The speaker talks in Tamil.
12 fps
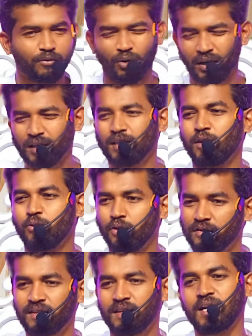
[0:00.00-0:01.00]
உலகத்துல
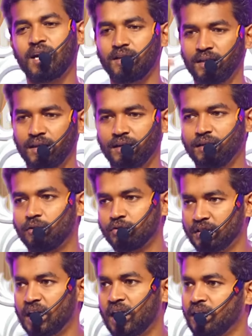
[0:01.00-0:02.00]
ஒரு சில நாடுகள் இருக்கு
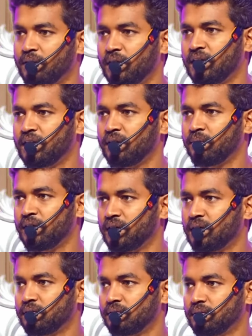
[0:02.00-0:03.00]
கொஞ்சம் நியாயமா நேர்மையா